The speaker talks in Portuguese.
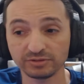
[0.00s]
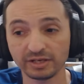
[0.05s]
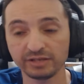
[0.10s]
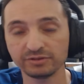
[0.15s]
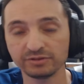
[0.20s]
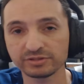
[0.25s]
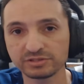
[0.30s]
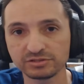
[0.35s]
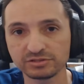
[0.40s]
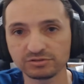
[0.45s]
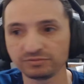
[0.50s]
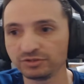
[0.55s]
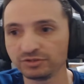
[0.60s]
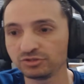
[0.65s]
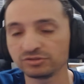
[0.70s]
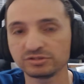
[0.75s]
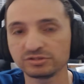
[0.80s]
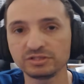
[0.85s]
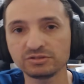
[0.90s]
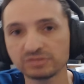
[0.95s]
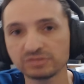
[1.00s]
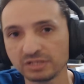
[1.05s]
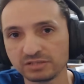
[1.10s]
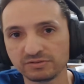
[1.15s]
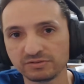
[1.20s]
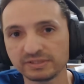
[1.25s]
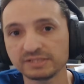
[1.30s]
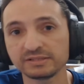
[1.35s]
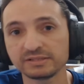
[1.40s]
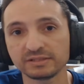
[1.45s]
Aí eu assisto o vídeo 5, 6
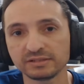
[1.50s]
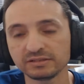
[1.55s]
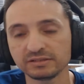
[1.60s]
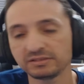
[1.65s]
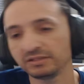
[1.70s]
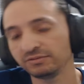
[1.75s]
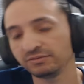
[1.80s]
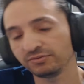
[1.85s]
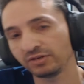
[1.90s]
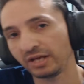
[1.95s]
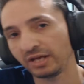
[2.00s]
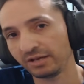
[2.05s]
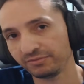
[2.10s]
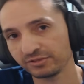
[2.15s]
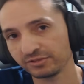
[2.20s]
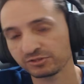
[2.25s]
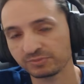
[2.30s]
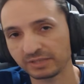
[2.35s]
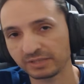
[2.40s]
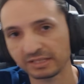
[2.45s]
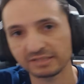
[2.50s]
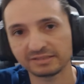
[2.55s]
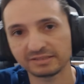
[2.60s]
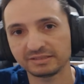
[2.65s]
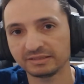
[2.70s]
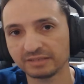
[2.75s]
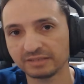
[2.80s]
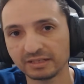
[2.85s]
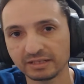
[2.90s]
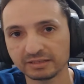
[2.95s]
vezes antes e vou lá e faço uma análise
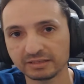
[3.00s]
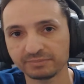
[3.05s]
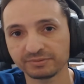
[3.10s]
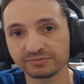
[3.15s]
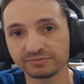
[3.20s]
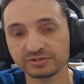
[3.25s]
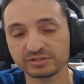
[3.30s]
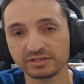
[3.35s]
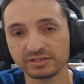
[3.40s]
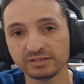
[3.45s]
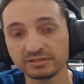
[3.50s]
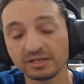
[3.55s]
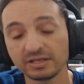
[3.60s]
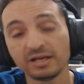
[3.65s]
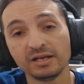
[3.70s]
detalhada para vocês,